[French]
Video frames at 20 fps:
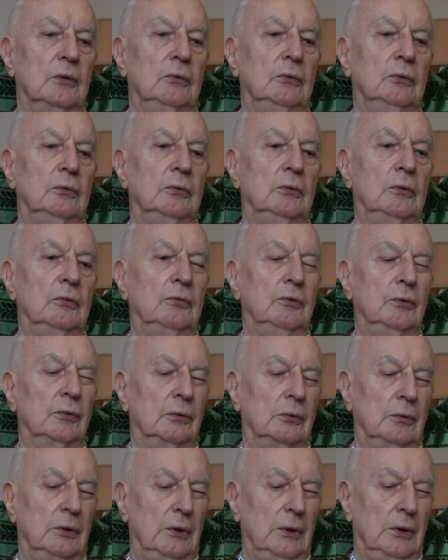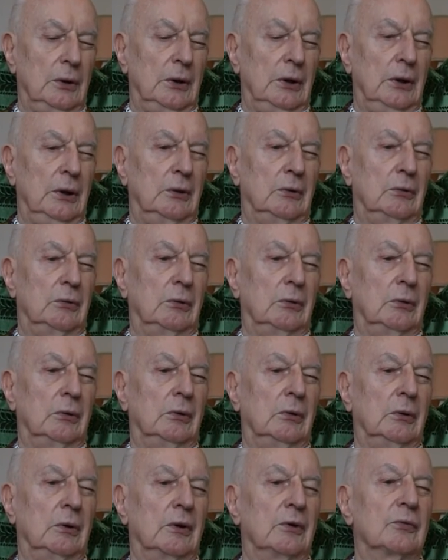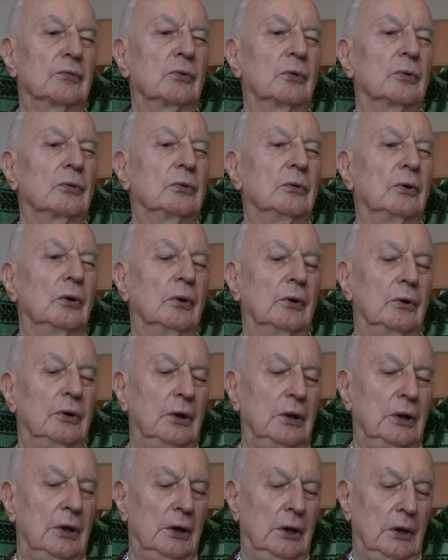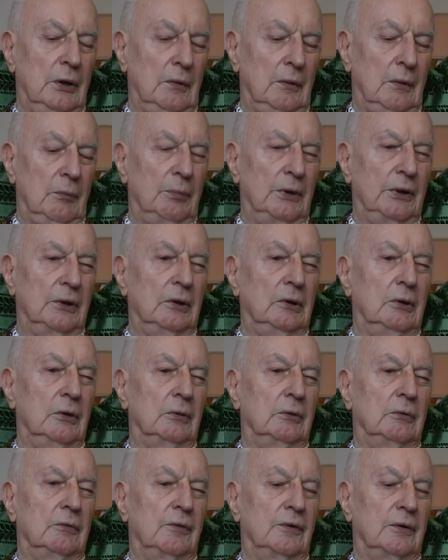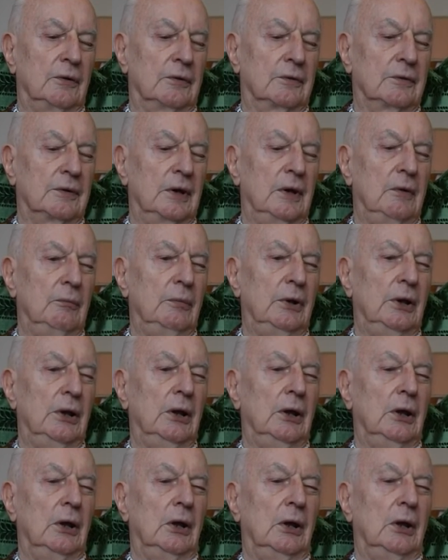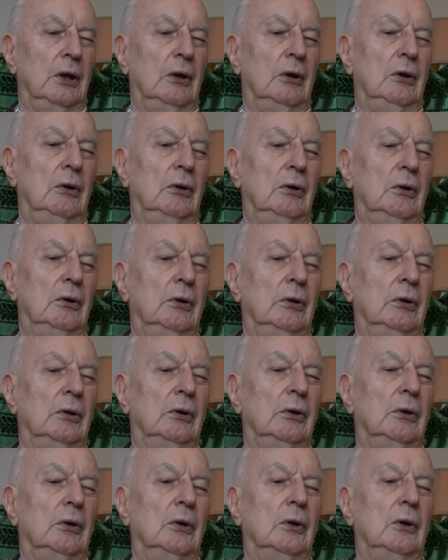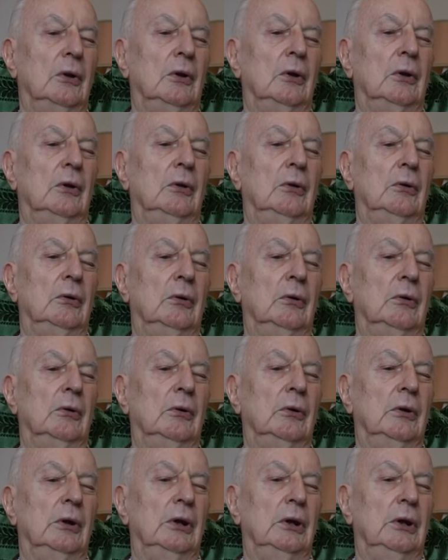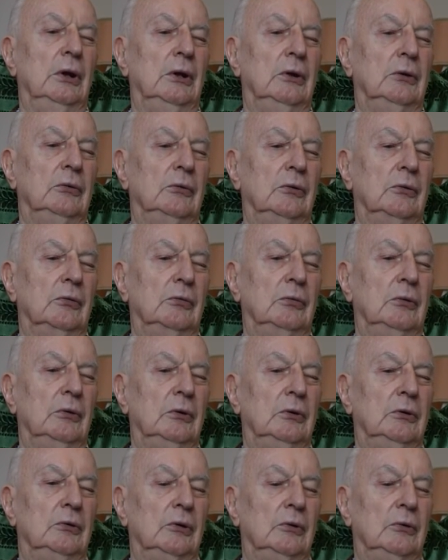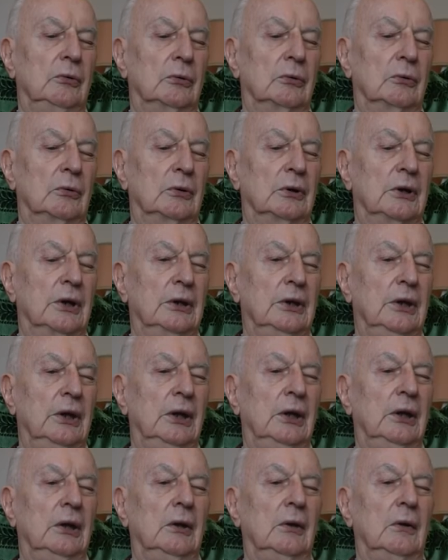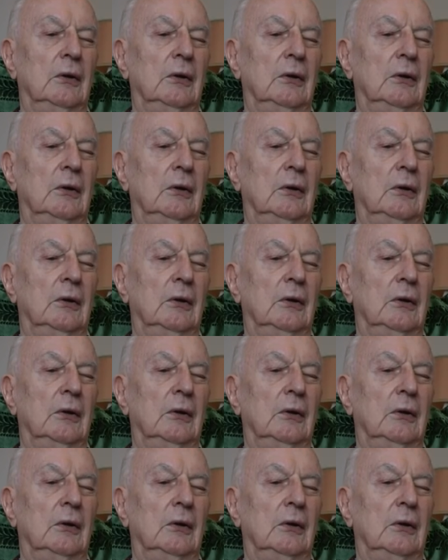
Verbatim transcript: Nous devions être instructeurs des, patriote français, mais le, le, et j'ai donc regagné